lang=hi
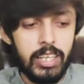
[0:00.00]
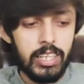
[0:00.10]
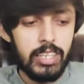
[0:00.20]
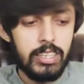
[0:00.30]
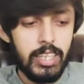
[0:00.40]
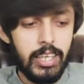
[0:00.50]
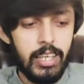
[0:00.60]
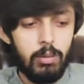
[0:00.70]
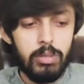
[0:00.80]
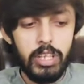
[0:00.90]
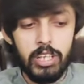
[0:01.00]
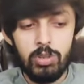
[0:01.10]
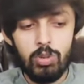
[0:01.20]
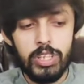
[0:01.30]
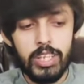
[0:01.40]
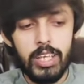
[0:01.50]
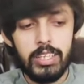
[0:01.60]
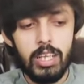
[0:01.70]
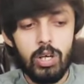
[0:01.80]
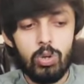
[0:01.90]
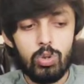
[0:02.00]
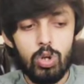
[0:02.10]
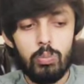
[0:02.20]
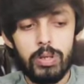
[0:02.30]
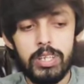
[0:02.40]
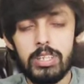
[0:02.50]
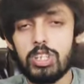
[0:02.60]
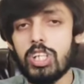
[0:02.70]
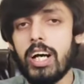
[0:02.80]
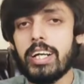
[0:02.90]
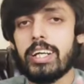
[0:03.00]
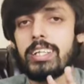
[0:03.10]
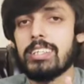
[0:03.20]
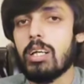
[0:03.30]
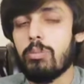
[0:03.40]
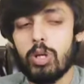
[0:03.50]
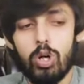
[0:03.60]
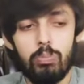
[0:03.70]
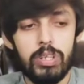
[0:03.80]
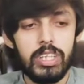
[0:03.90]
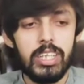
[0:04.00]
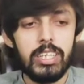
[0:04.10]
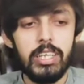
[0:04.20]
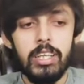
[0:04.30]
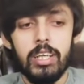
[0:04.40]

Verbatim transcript: आर्टिकल्स हैं हमने इनको देखा था और टॉप के चार आर्टिकल्स हमने ओपन किए थे